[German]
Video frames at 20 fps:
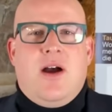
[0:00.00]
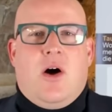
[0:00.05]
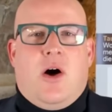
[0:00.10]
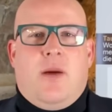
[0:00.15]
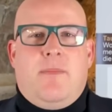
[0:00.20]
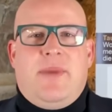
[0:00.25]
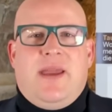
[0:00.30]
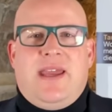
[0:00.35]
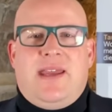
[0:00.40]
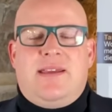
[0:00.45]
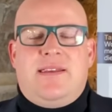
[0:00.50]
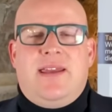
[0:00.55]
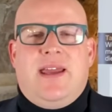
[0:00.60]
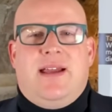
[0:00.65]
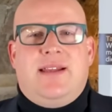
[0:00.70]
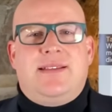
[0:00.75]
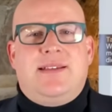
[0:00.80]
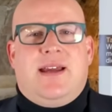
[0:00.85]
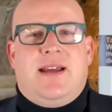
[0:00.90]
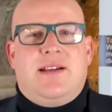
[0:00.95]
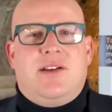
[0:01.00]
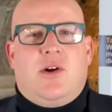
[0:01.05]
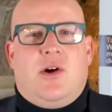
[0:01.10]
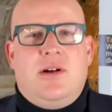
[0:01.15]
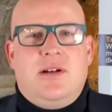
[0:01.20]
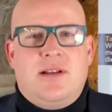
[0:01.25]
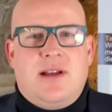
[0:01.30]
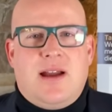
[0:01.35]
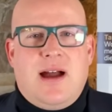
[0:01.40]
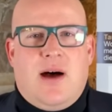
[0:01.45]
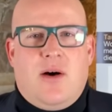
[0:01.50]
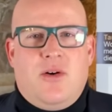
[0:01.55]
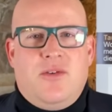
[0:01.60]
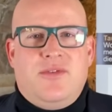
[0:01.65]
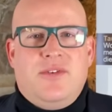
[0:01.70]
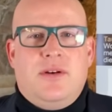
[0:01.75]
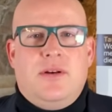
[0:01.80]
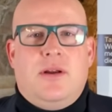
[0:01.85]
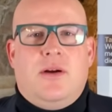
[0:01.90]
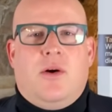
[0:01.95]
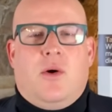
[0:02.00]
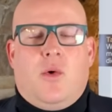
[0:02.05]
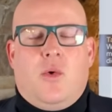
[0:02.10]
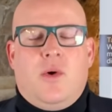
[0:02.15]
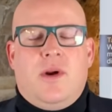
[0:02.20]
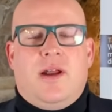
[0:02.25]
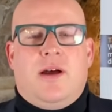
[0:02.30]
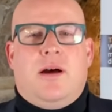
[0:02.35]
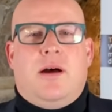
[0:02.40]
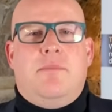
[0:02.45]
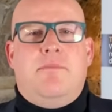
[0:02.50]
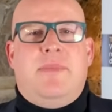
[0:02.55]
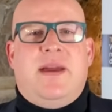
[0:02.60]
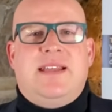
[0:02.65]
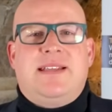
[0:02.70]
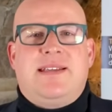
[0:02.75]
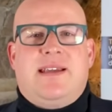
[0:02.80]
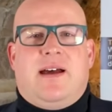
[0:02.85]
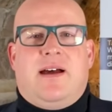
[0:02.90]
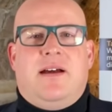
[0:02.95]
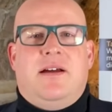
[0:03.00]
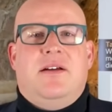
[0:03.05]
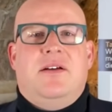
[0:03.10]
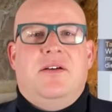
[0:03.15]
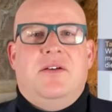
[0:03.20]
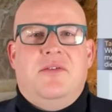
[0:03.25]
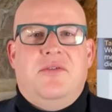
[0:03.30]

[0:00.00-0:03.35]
ob ich derzeit Gold kaufen oder besser